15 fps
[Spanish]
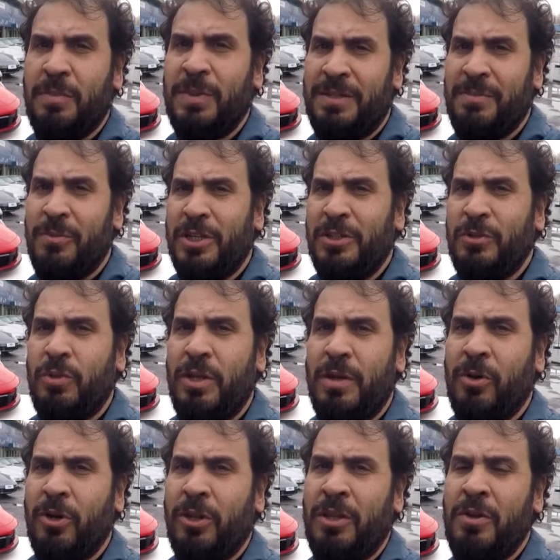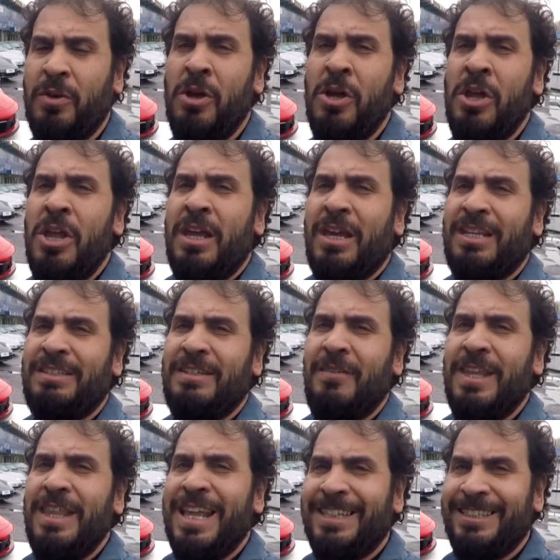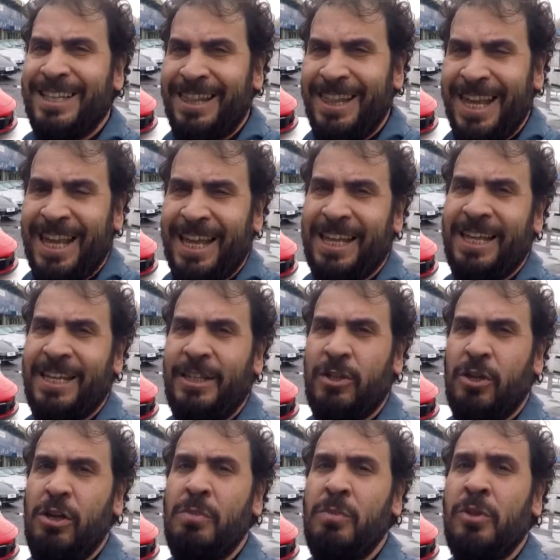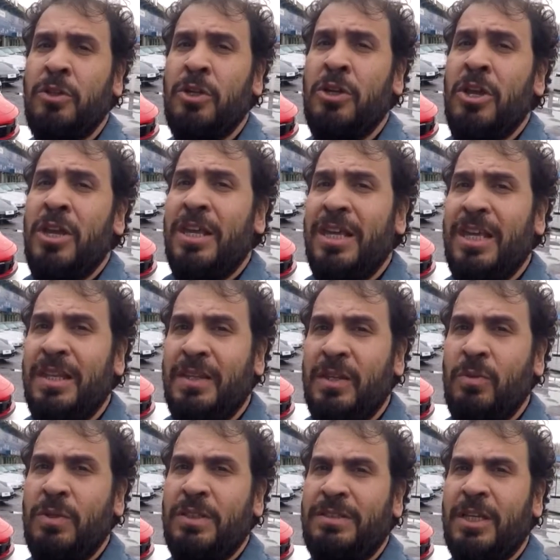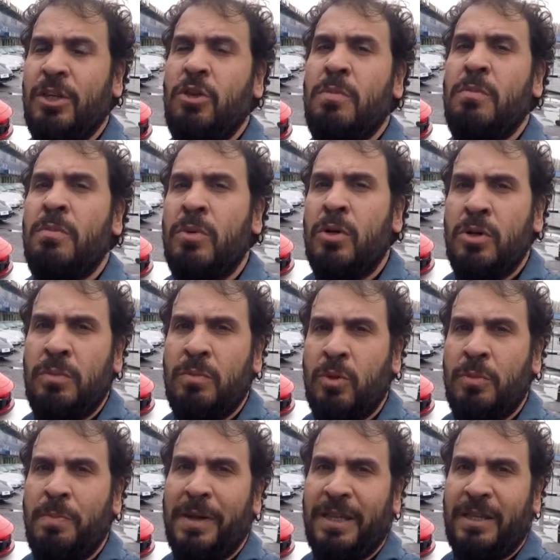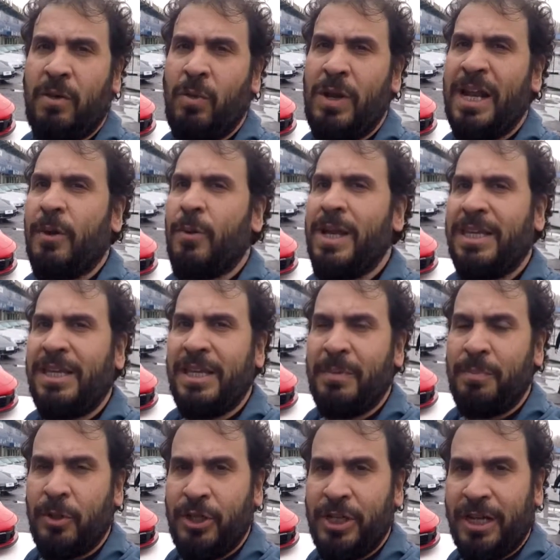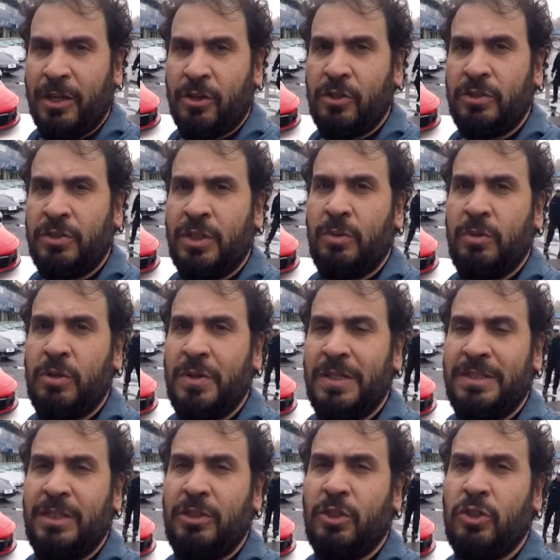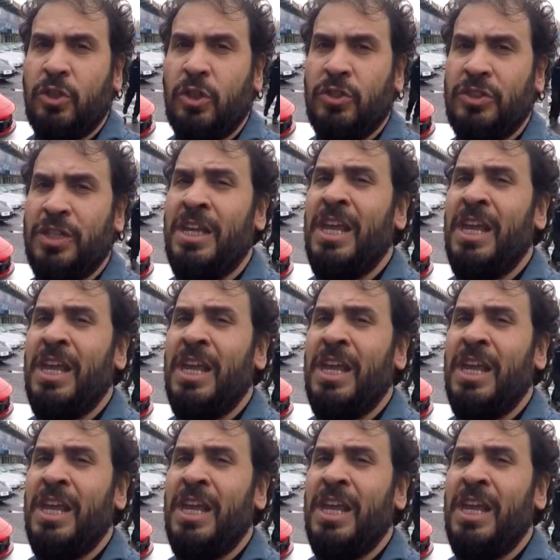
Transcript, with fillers: Pensemos que es un deportivo que se vende hace décadas en todo el mundo y que tiene un diseño muy, muy particular. Cualquiera podría reconocer un 911.